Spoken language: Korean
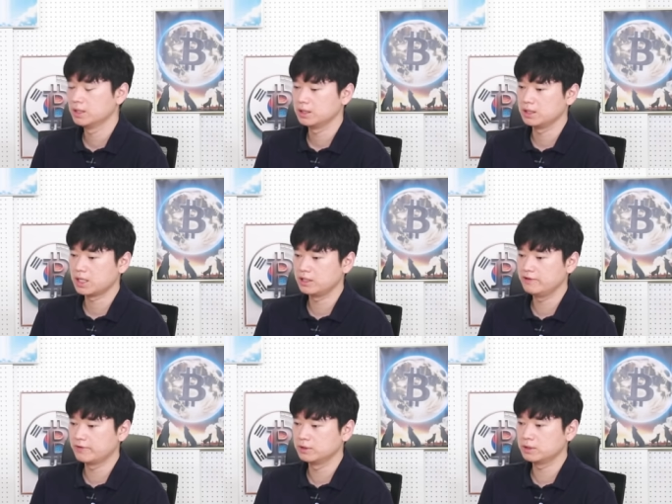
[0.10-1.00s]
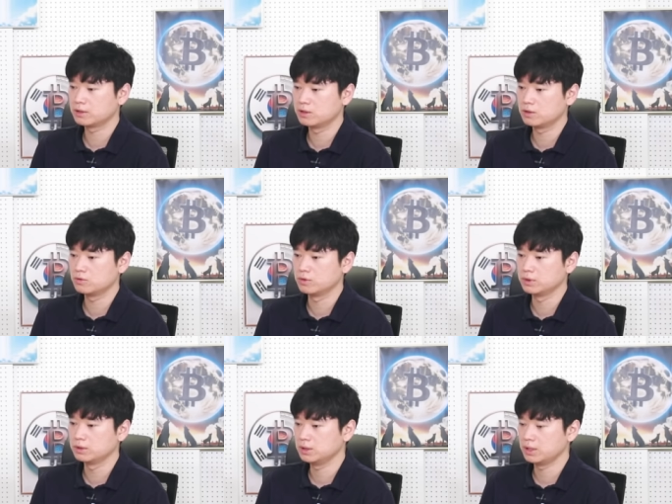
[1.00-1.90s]
이 한일펀드 같은
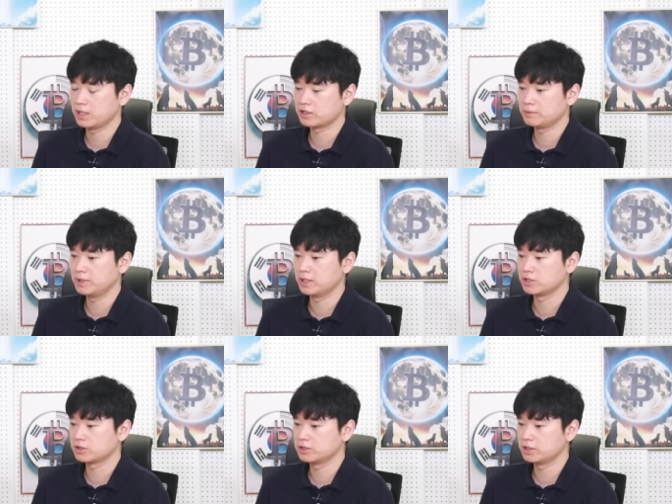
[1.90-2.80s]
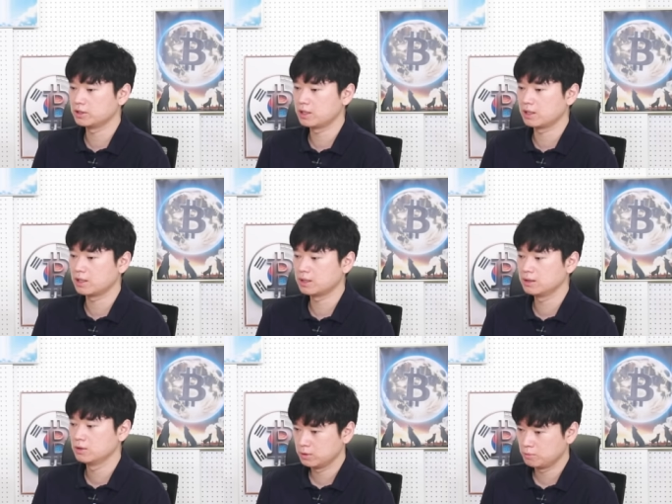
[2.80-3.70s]
경우에는 이 엑스알피 레저의 생태계가
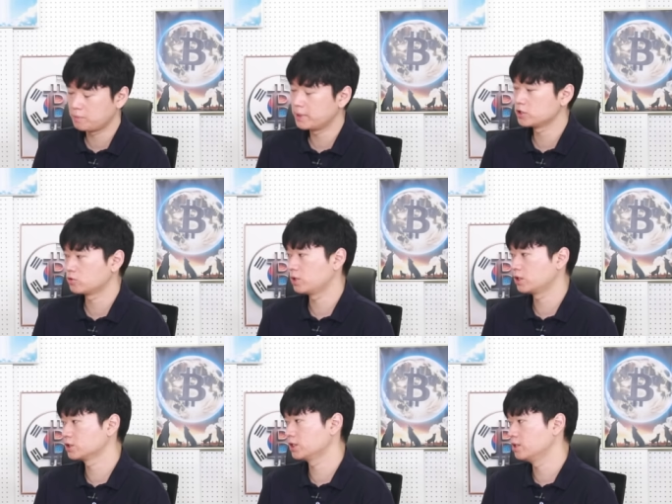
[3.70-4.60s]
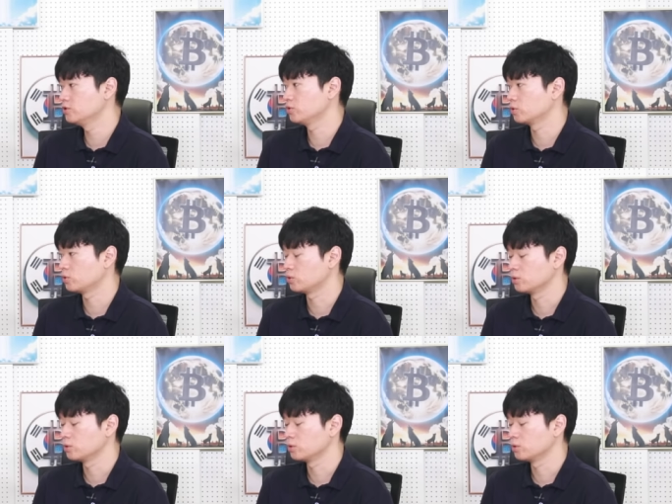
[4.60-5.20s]
폭발적으로 확장을 할 수 있도록